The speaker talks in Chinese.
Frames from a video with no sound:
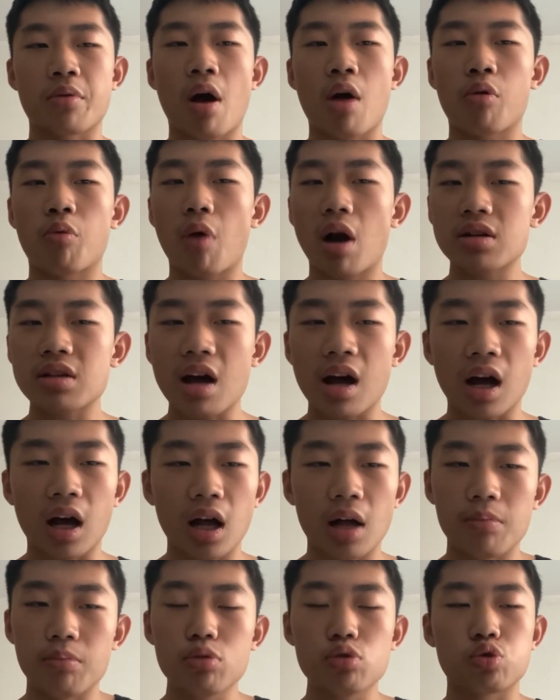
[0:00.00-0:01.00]
况玩起来
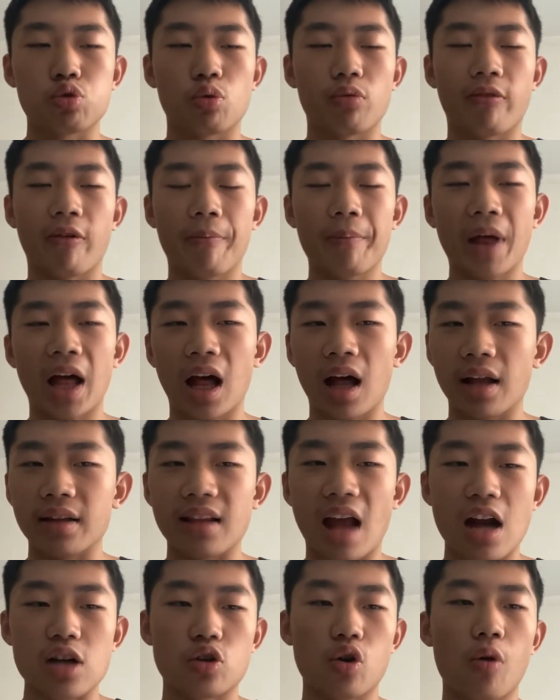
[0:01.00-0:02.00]
很不舒服，很
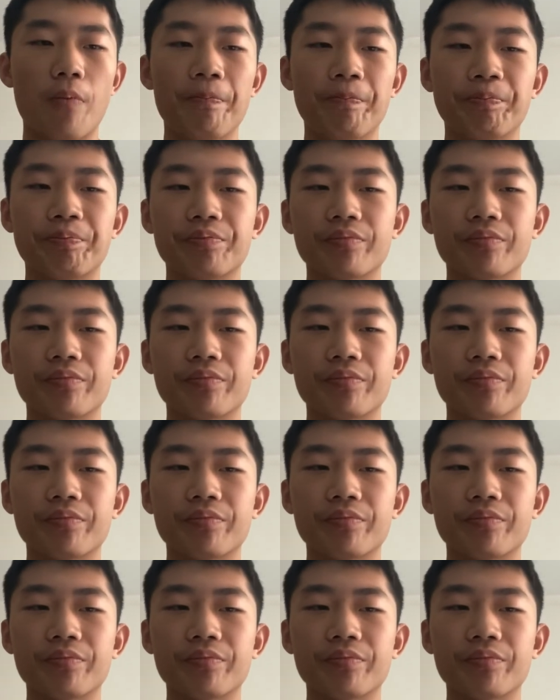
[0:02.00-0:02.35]
难受。